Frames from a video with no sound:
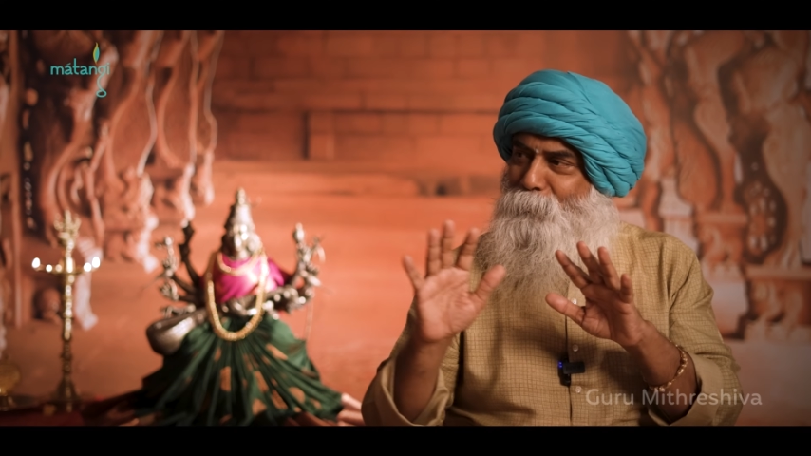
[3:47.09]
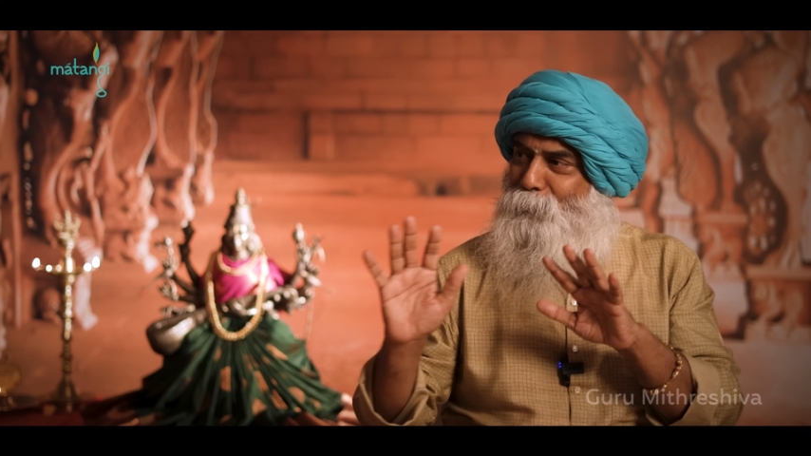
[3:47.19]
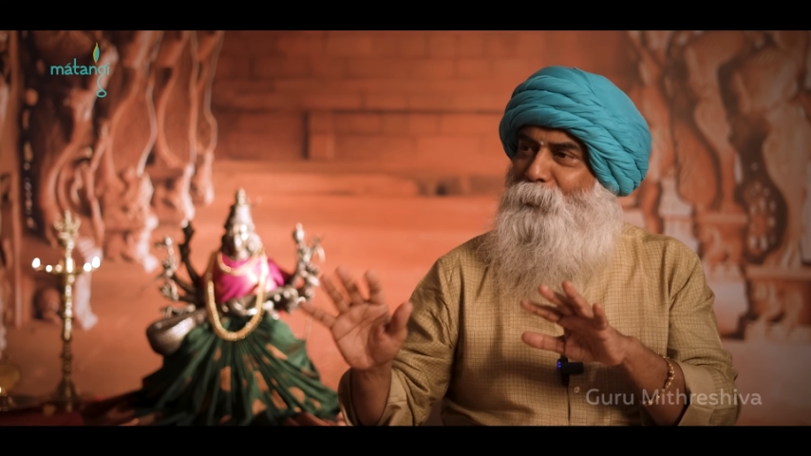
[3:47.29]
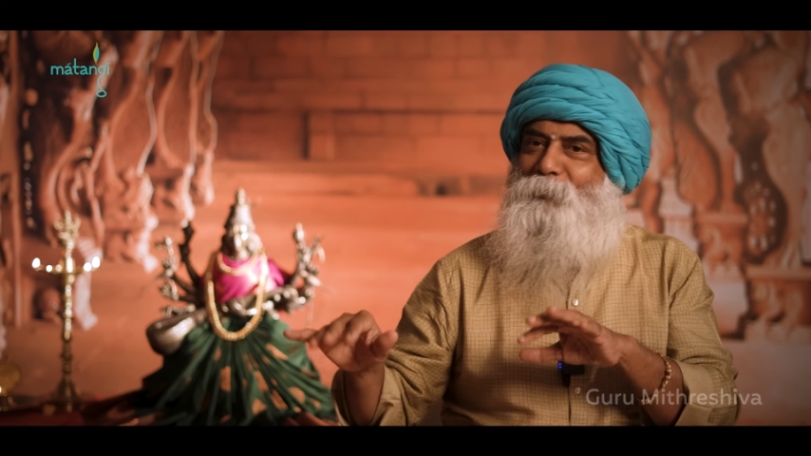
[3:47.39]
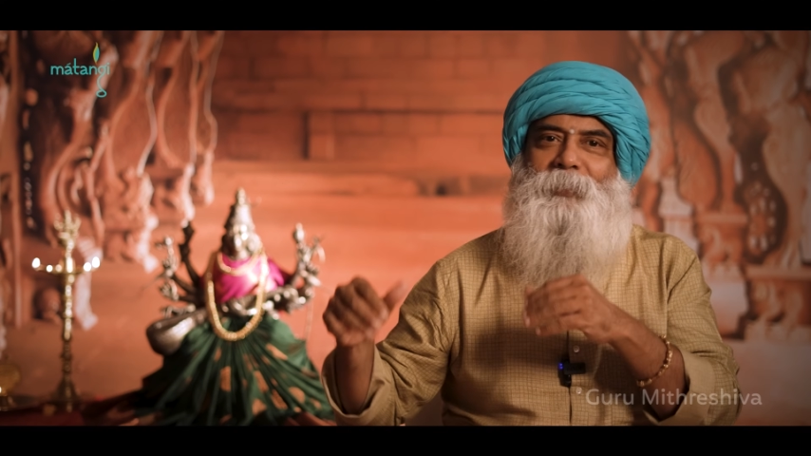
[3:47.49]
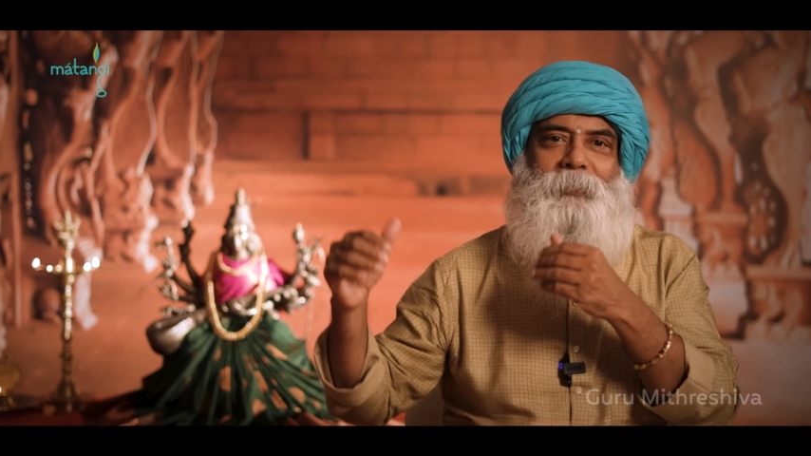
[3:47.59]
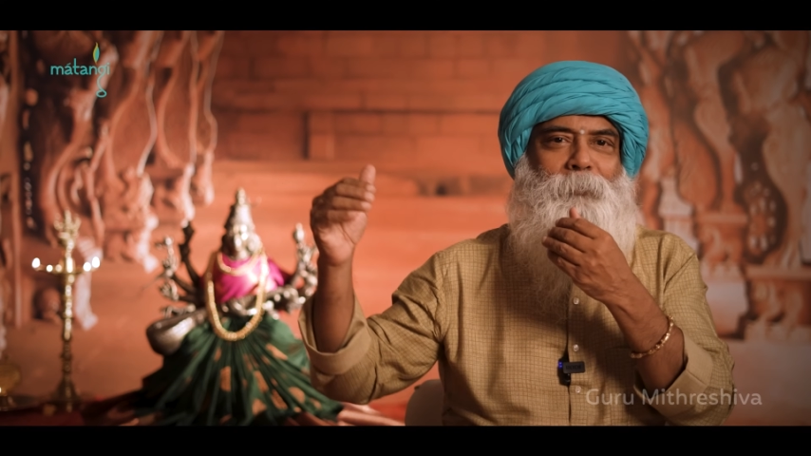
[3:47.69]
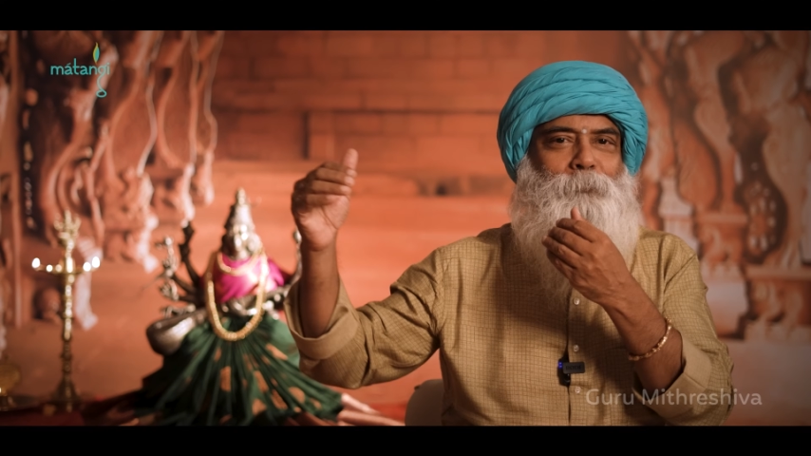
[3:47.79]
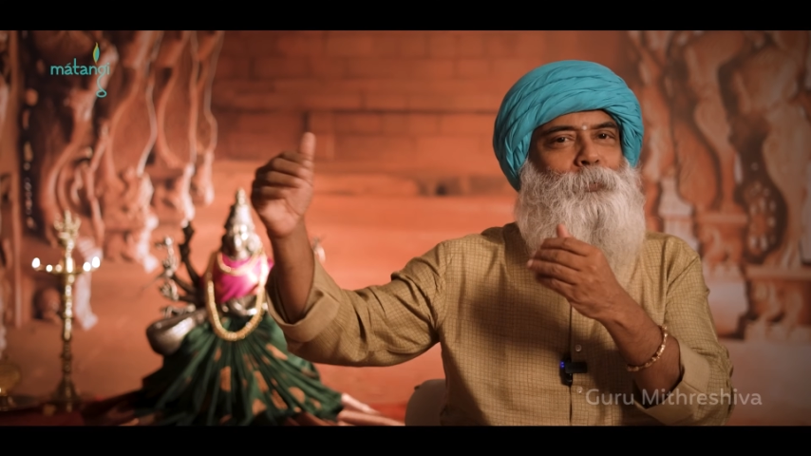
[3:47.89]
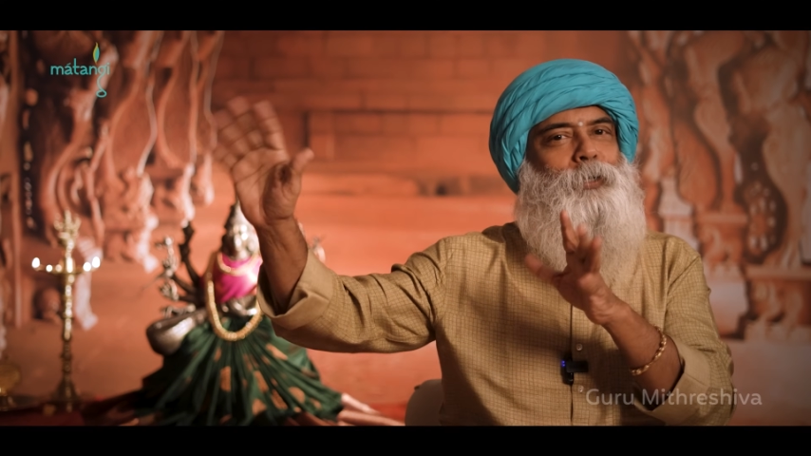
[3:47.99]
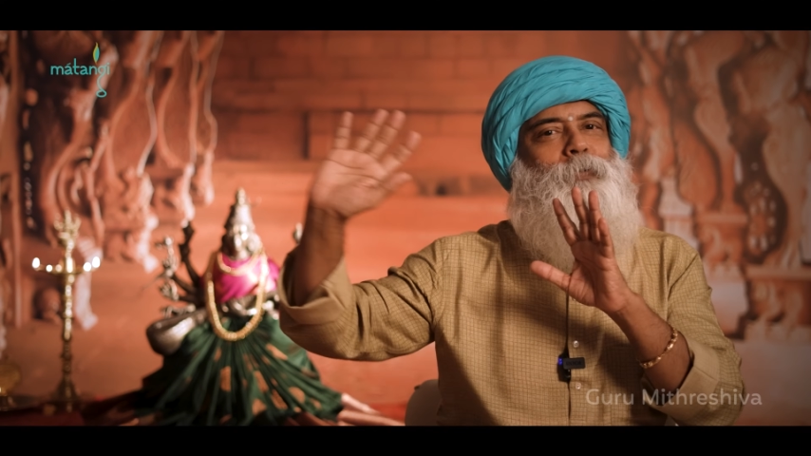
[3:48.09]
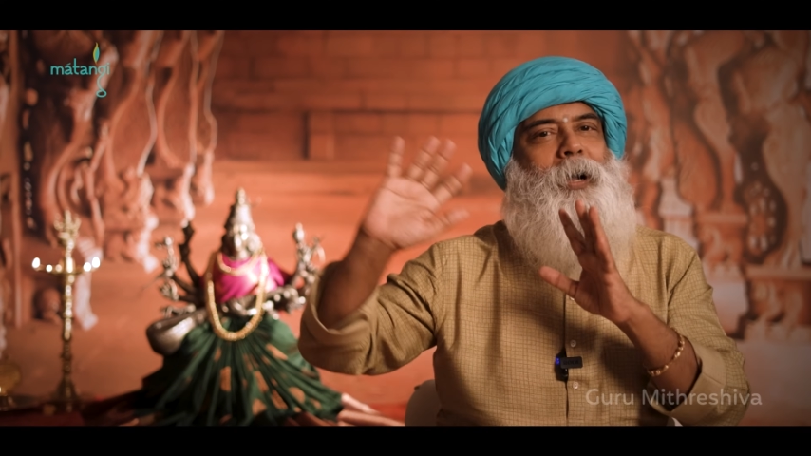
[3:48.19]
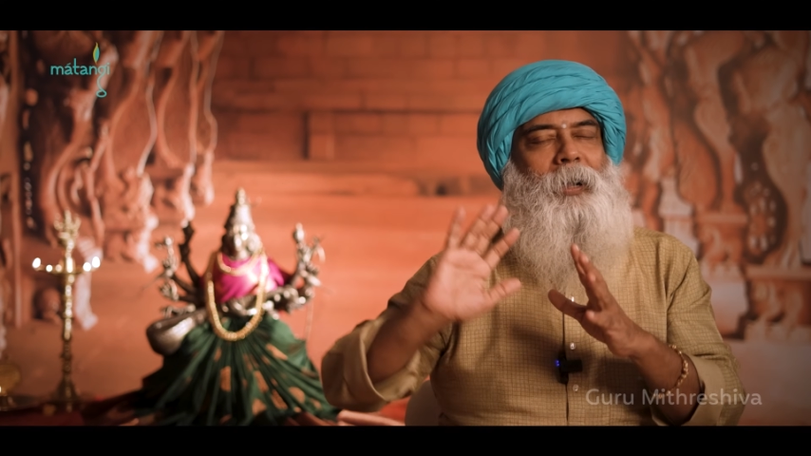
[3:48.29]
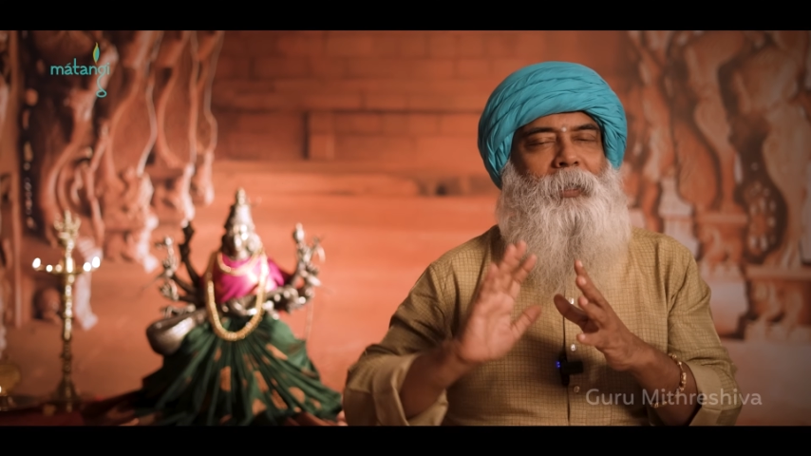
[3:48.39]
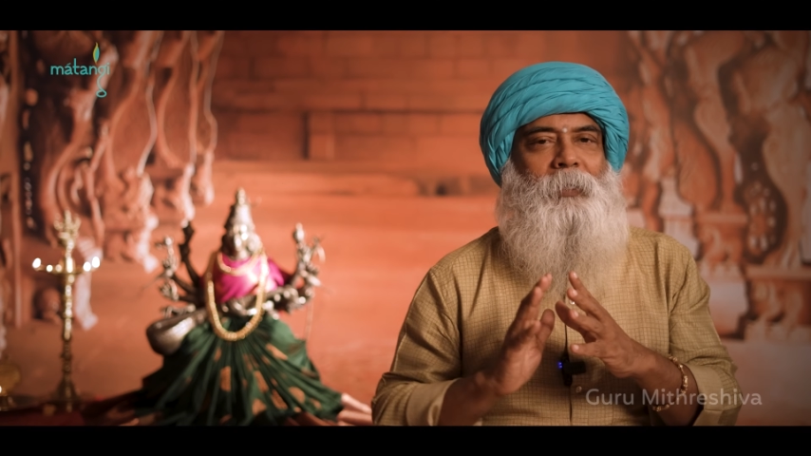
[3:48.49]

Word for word: எண்பது வருஷத்தில் போயிடுவான்